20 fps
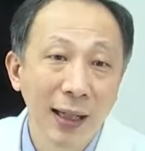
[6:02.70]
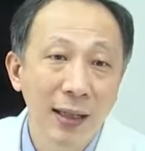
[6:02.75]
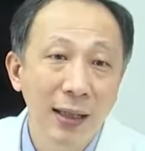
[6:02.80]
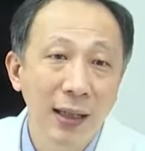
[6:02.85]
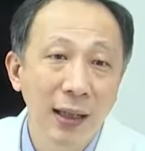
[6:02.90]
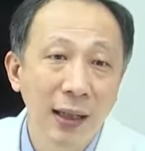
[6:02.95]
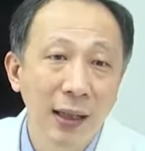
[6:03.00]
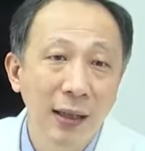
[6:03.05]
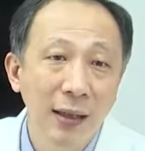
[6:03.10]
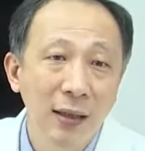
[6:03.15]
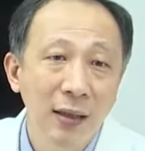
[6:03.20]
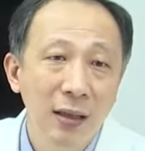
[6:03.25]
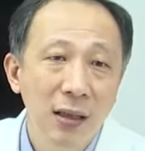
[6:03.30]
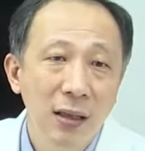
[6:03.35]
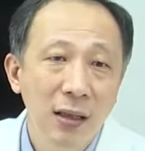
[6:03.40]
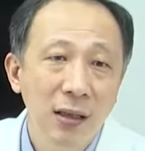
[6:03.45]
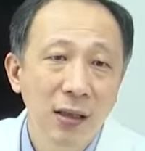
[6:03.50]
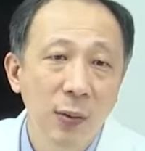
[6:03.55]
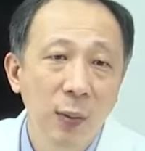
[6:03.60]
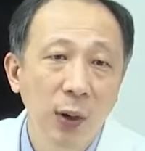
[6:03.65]
아니라
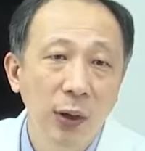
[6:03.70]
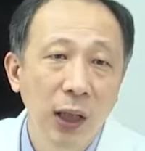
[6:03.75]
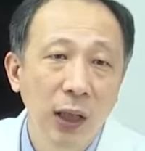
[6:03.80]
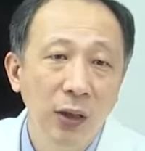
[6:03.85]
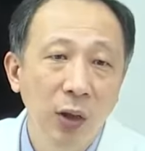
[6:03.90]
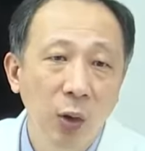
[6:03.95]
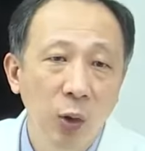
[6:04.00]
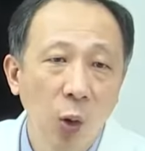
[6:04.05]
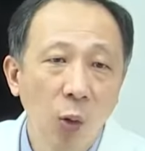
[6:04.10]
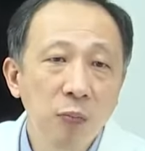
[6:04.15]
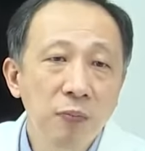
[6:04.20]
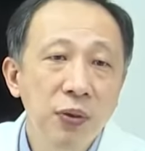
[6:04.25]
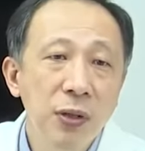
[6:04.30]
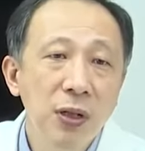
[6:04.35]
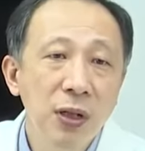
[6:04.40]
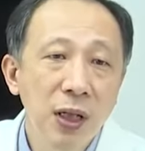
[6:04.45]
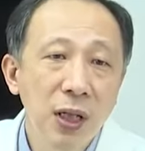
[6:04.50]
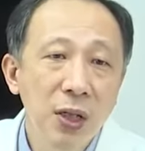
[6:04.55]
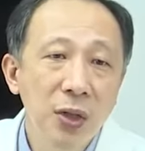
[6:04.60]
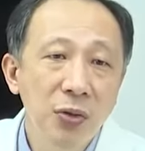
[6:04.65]
그보다 더
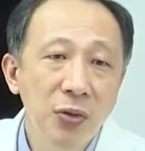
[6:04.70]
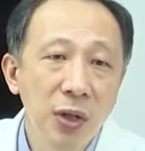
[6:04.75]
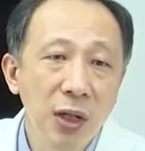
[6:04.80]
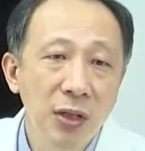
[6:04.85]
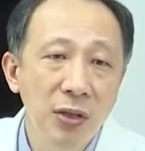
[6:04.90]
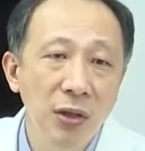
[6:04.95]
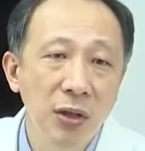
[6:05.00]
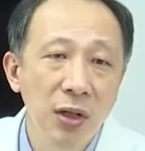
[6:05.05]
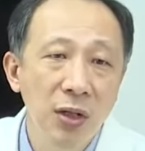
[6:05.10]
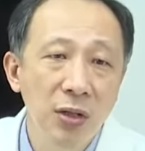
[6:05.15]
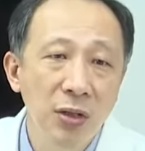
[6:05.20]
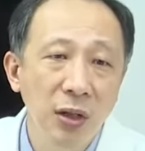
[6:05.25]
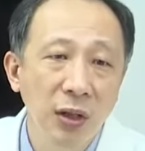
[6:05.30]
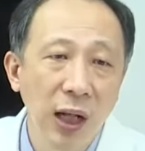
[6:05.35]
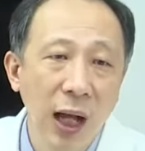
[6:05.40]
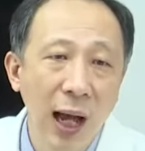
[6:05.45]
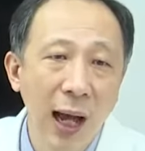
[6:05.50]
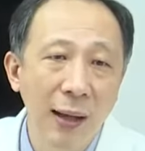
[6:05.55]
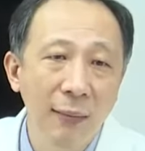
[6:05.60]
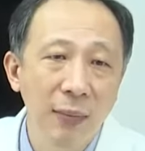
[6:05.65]
높은 기수의
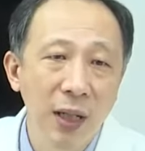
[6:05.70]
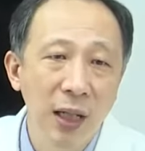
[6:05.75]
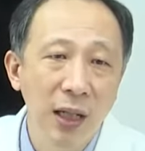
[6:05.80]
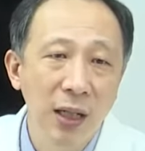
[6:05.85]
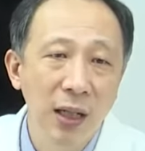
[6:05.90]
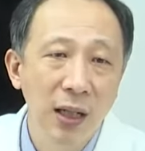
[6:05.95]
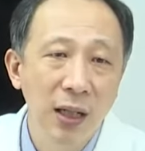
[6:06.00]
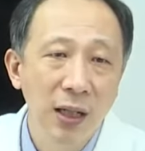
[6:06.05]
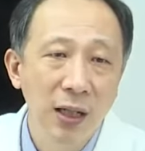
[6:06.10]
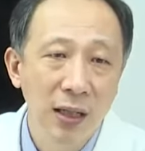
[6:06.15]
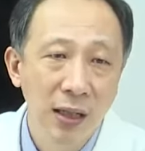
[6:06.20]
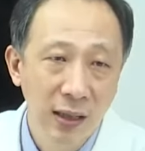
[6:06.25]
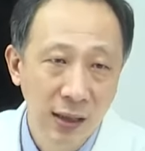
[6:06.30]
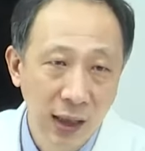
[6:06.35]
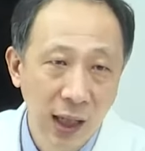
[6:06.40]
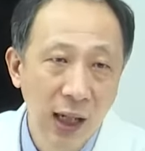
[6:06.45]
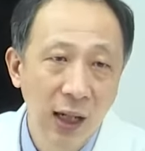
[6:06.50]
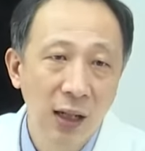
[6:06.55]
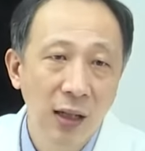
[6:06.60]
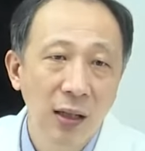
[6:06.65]
전립선 암이
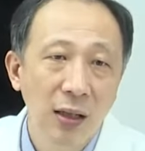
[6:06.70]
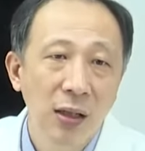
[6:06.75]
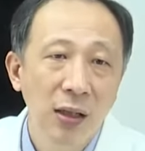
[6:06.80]
있다.